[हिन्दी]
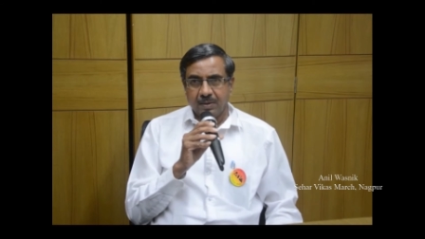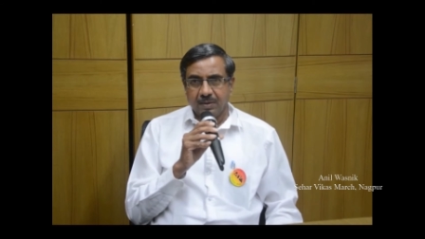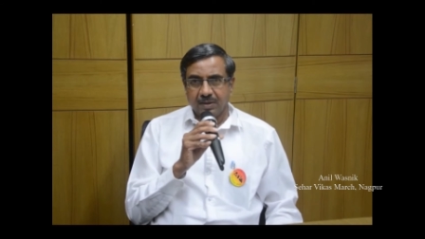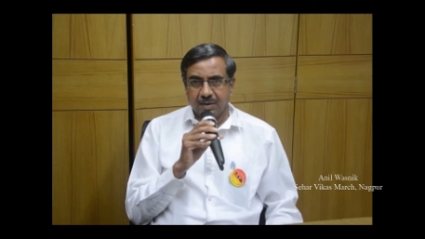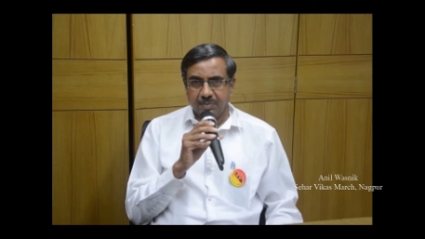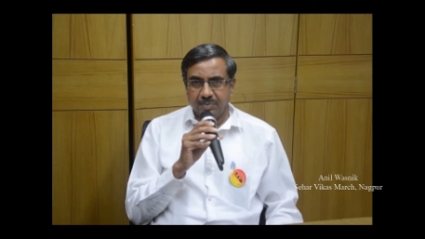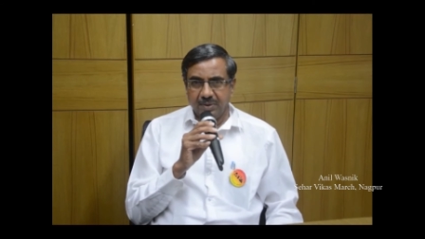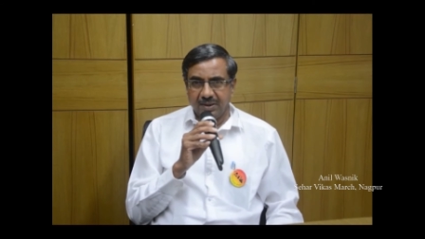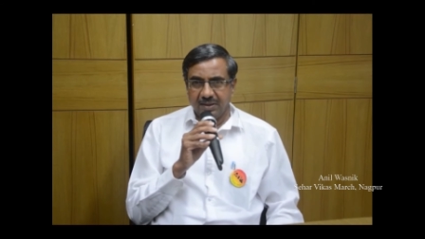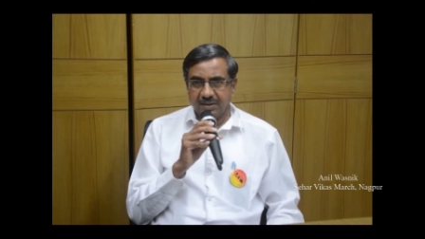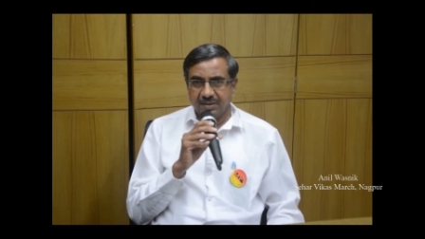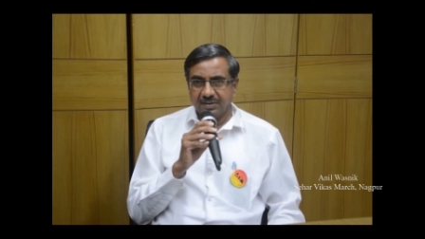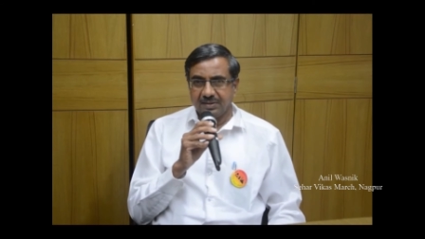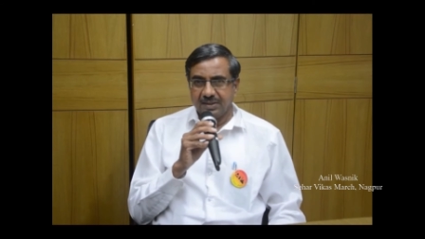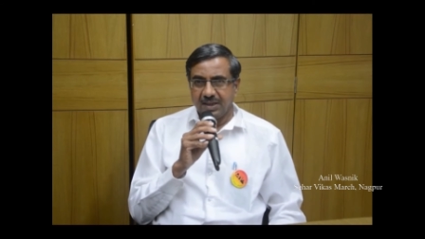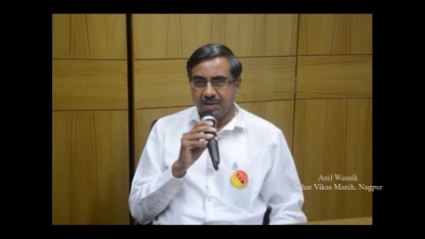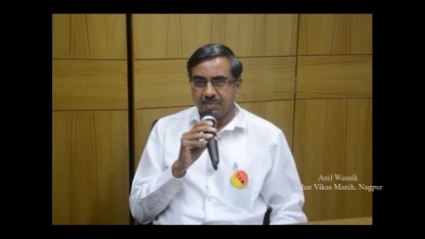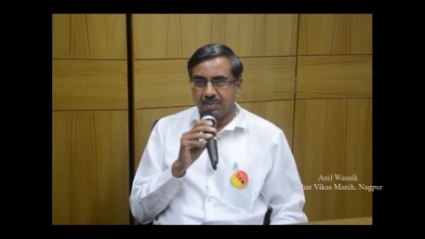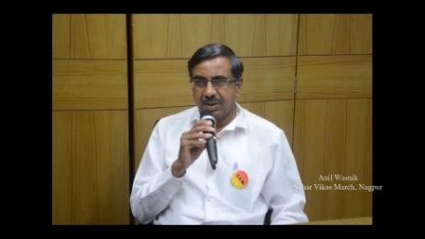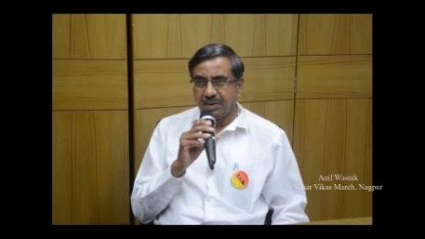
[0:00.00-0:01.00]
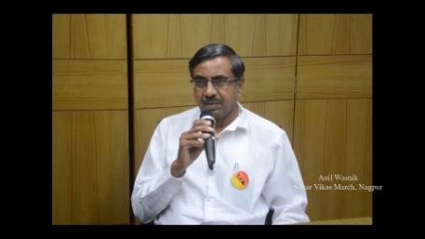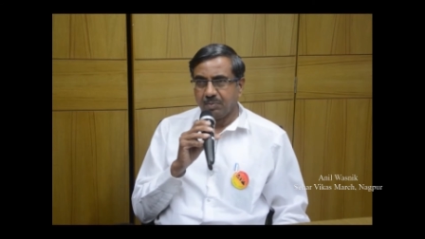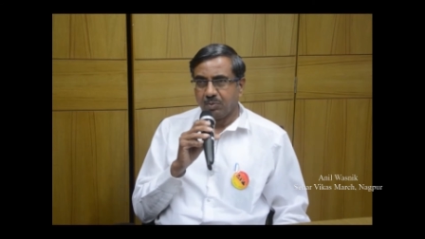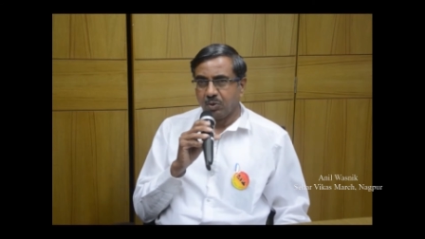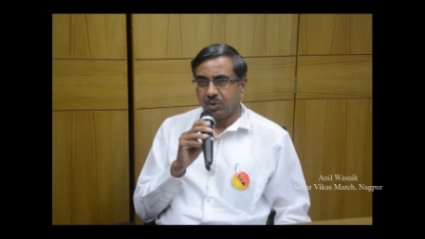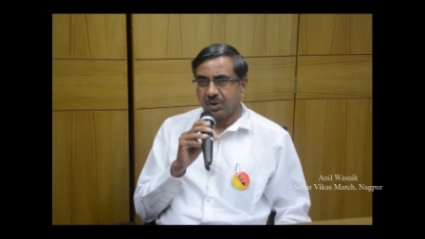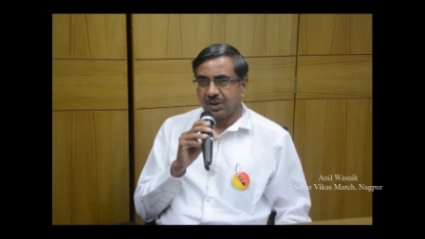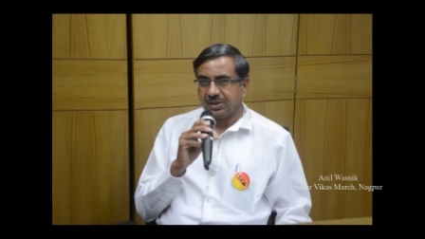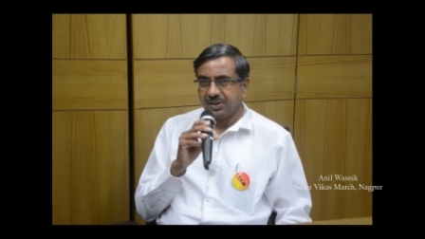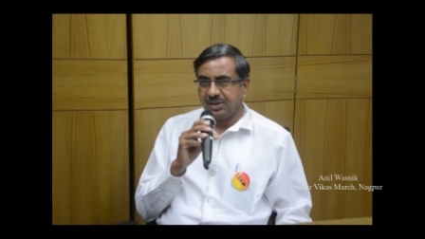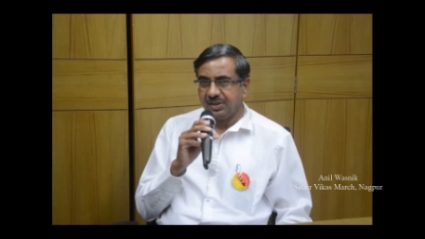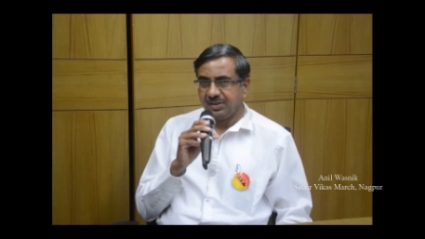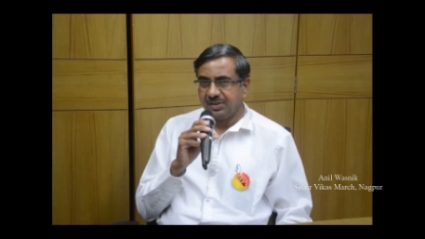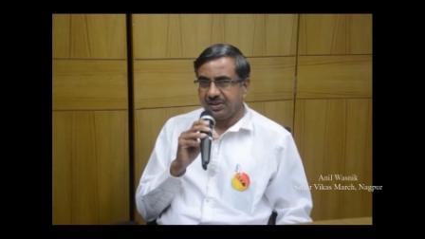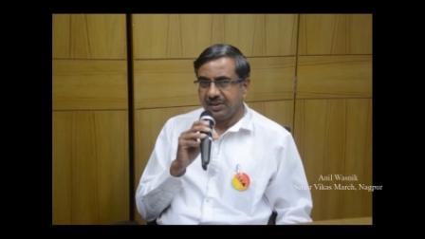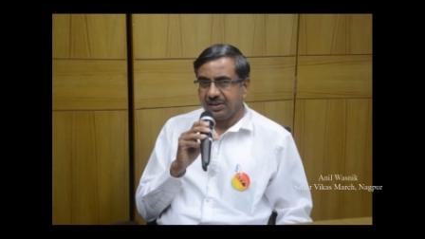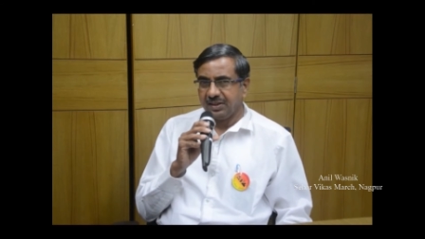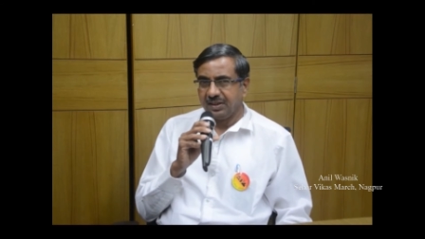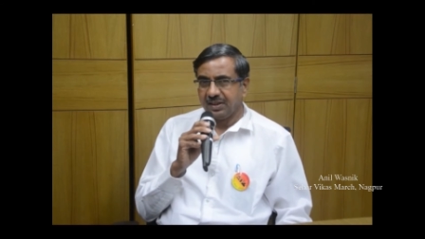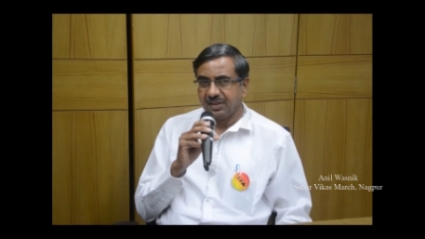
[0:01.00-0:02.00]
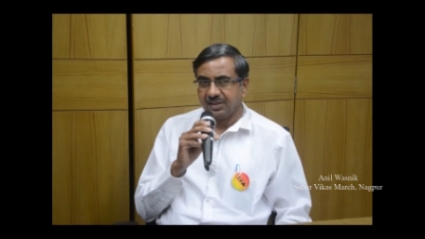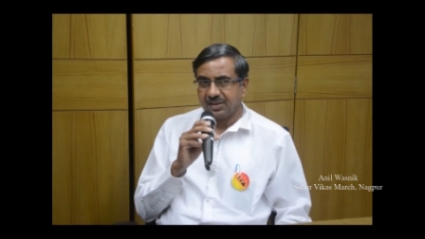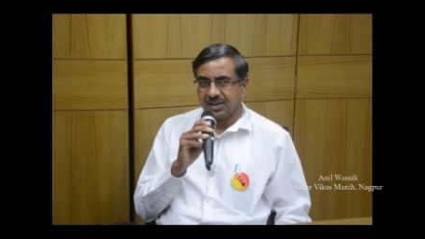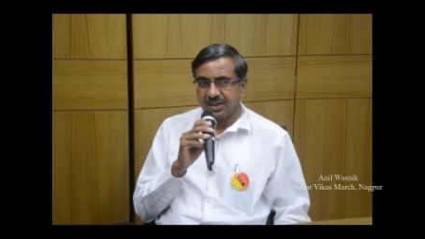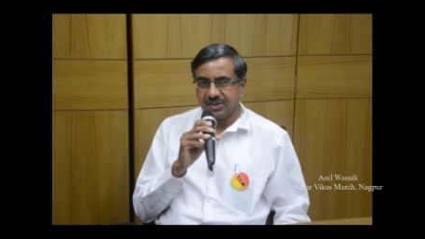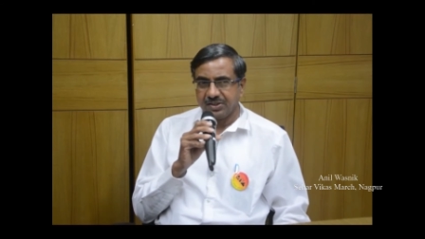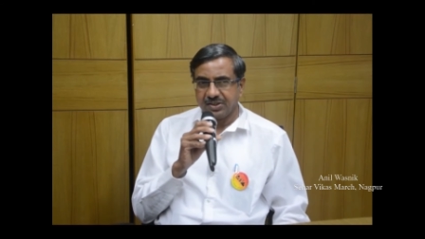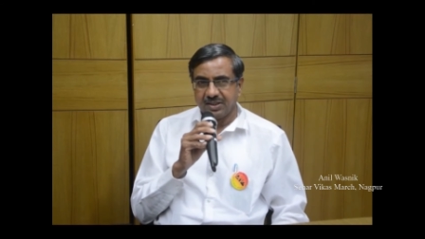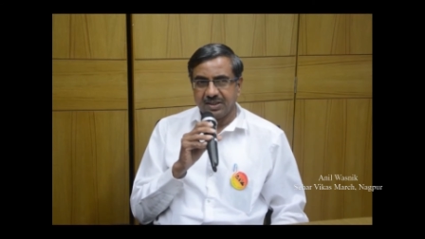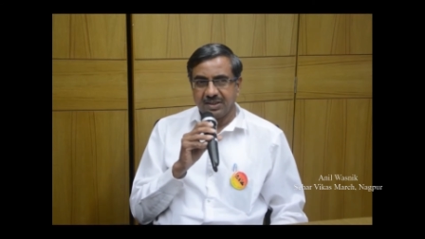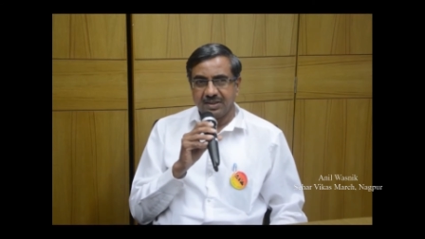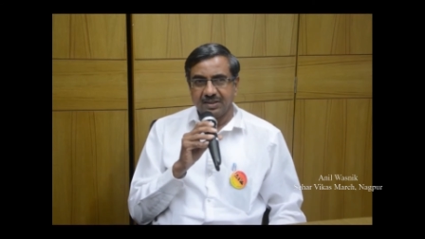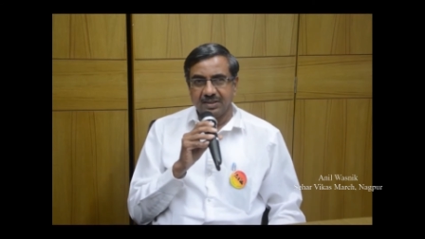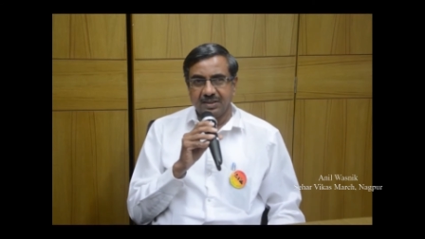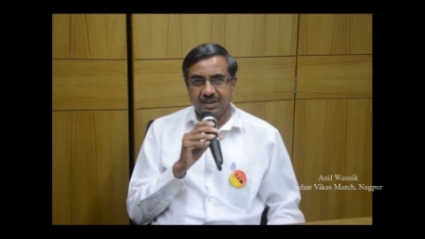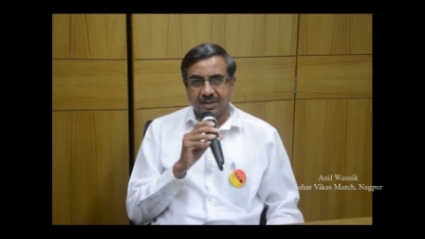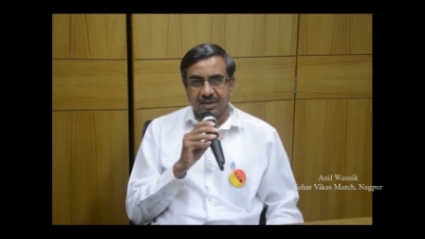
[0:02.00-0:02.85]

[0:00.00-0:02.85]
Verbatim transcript: तभी सही माने हम लोग अच्छी सिटी अच्छा शहर